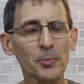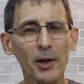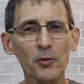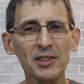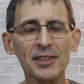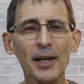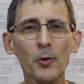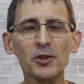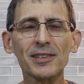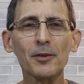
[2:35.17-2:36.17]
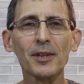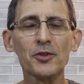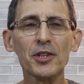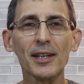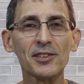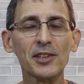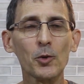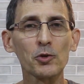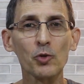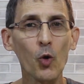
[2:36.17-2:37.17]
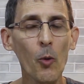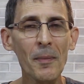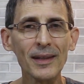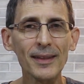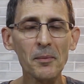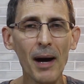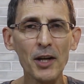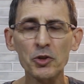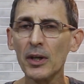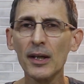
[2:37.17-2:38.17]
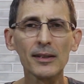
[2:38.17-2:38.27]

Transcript: Espero que você tenha gostado da dica. Se gostou, comenta aí embaixo.